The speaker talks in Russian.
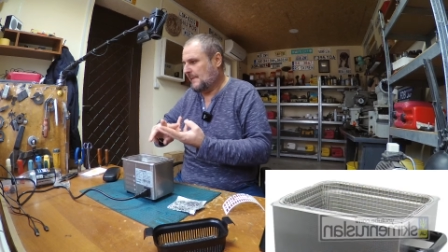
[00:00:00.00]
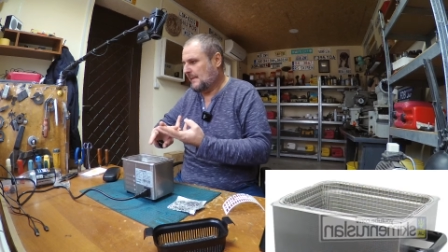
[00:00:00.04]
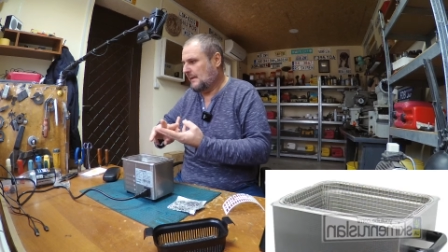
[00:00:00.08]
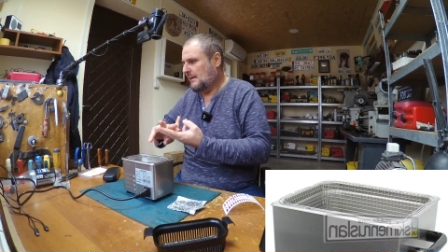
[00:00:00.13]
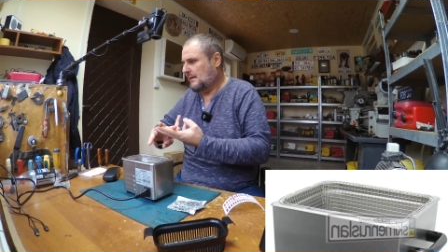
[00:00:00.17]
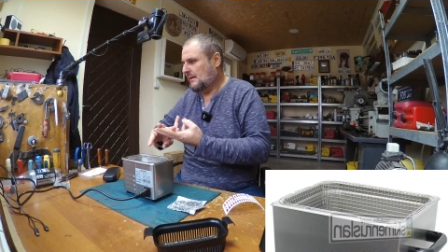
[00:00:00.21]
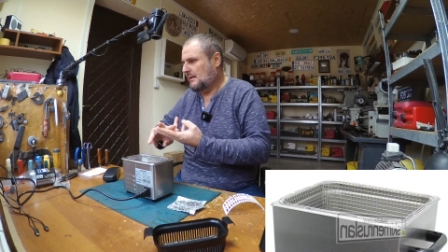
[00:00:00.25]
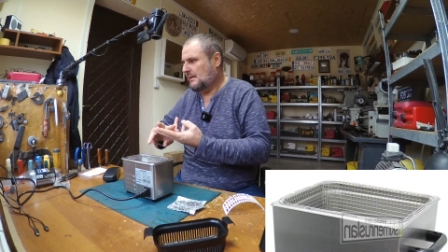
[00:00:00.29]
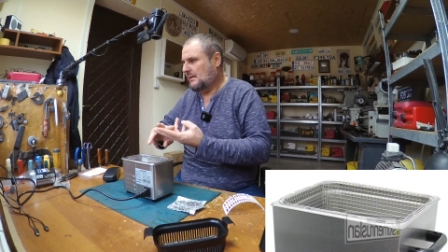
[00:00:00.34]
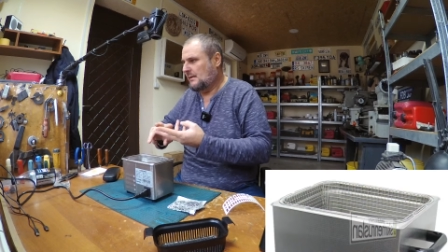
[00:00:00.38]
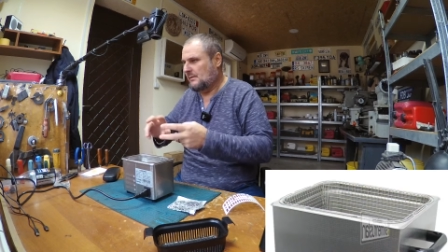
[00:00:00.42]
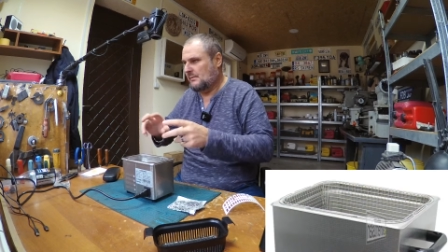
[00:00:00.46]

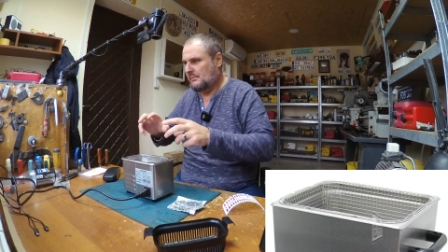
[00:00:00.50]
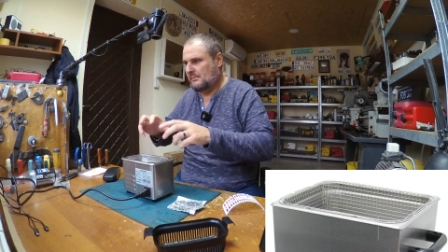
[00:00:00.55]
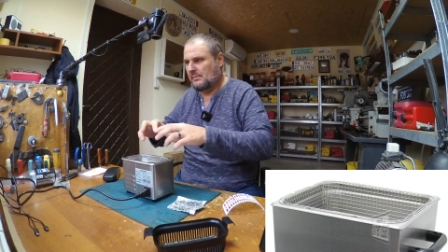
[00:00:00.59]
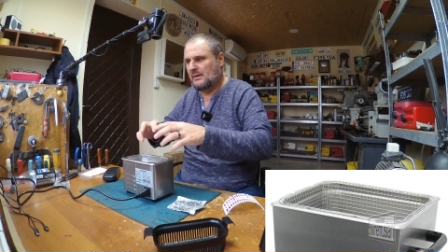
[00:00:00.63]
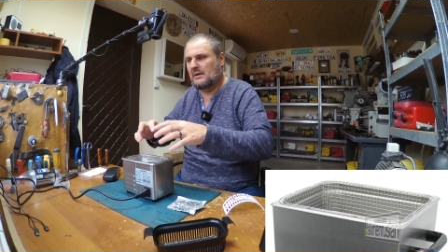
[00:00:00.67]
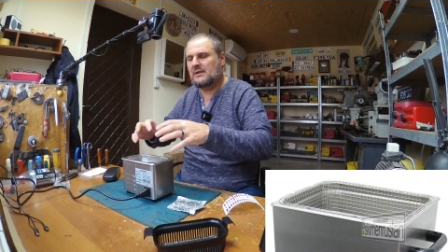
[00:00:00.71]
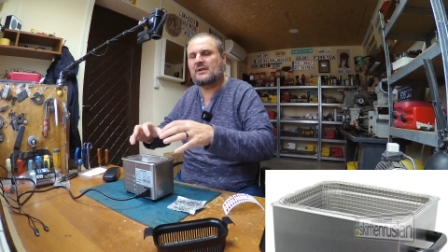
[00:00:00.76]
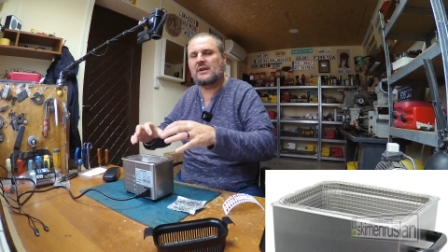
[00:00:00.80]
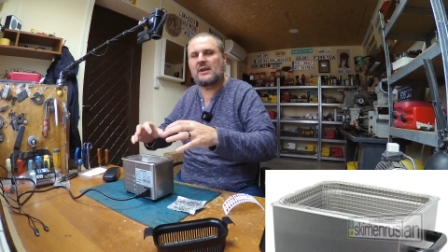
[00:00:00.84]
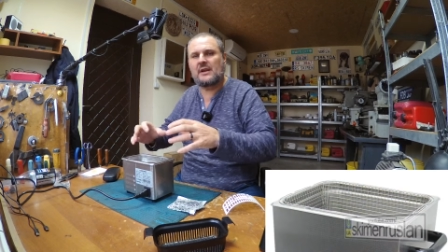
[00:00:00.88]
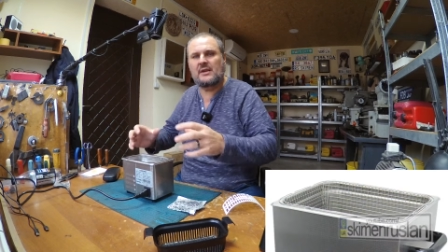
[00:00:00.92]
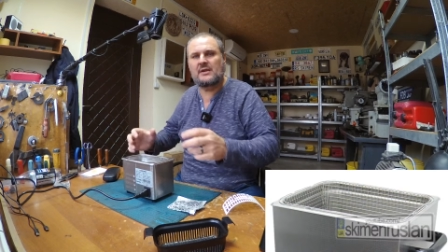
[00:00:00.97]
э,
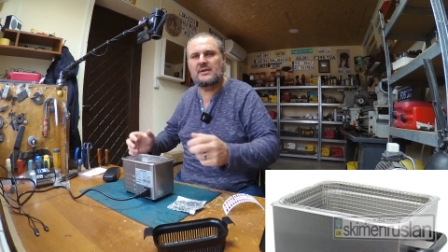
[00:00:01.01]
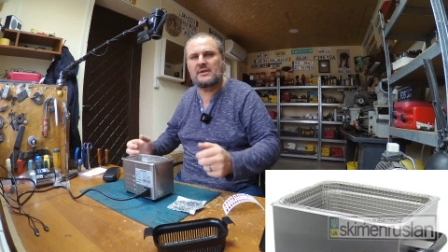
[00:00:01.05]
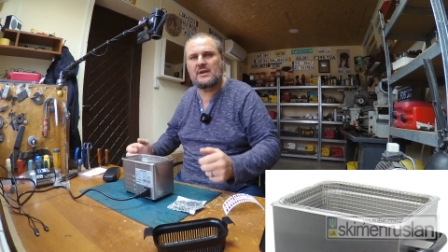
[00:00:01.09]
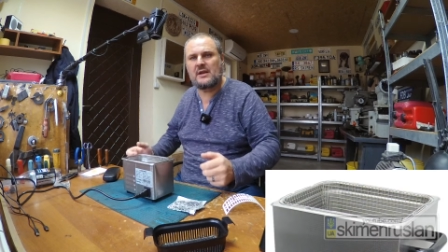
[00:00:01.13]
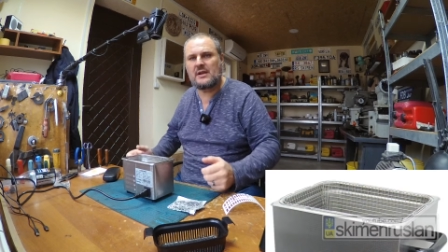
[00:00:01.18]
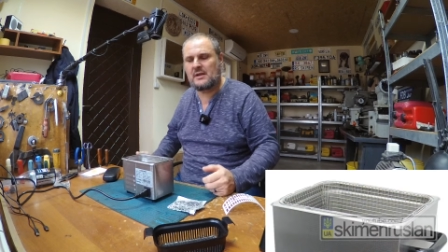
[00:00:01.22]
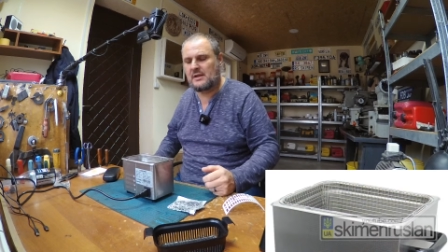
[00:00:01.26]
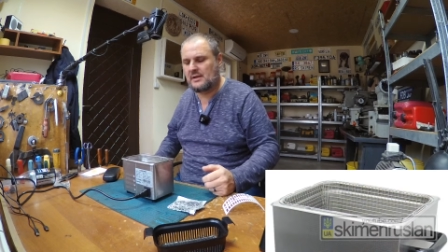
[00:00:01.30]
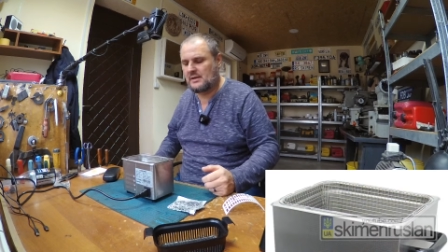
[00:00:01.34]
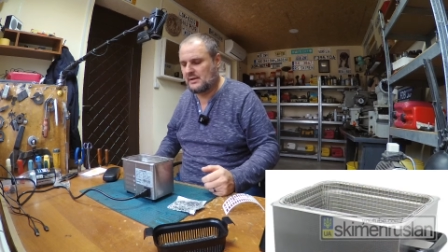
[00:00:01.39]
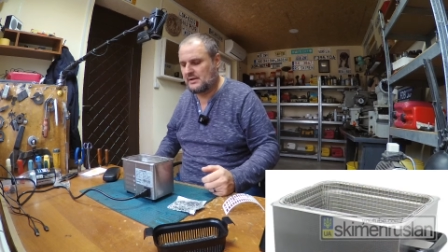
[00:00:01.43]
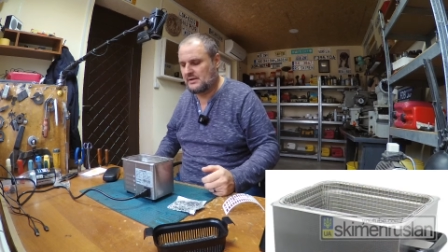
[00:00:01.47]
большая
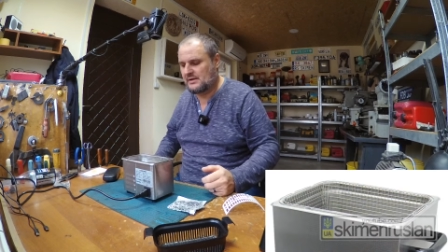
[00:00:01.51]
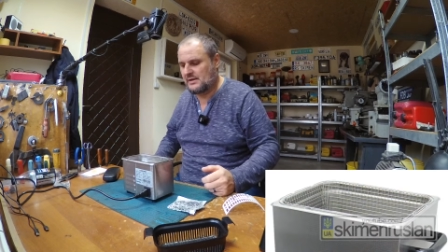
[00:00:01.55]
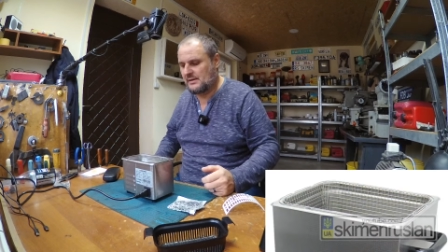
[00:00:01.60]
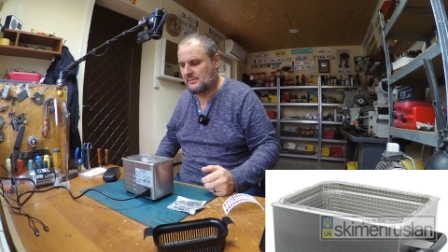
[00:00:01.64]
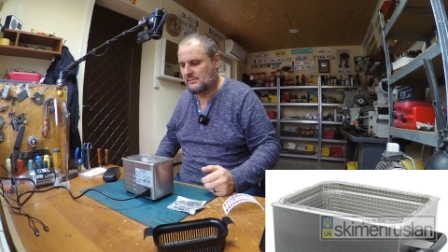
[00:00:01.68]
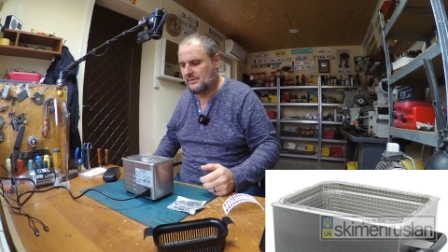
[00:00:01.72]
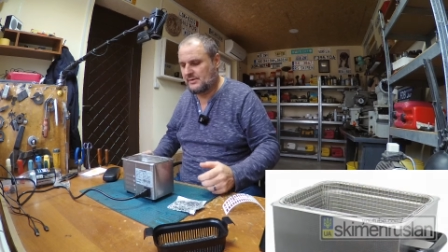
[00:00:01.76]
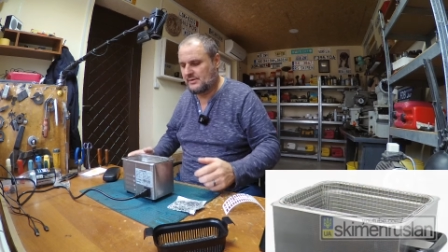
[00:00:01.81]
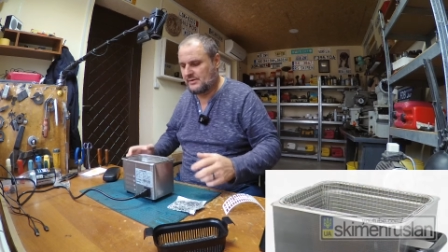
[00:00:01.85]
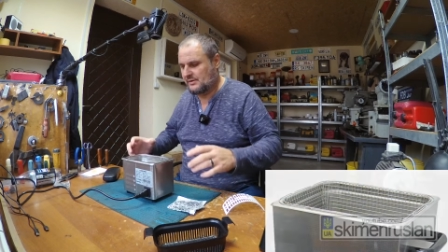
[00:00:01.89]
ячейка должна быть,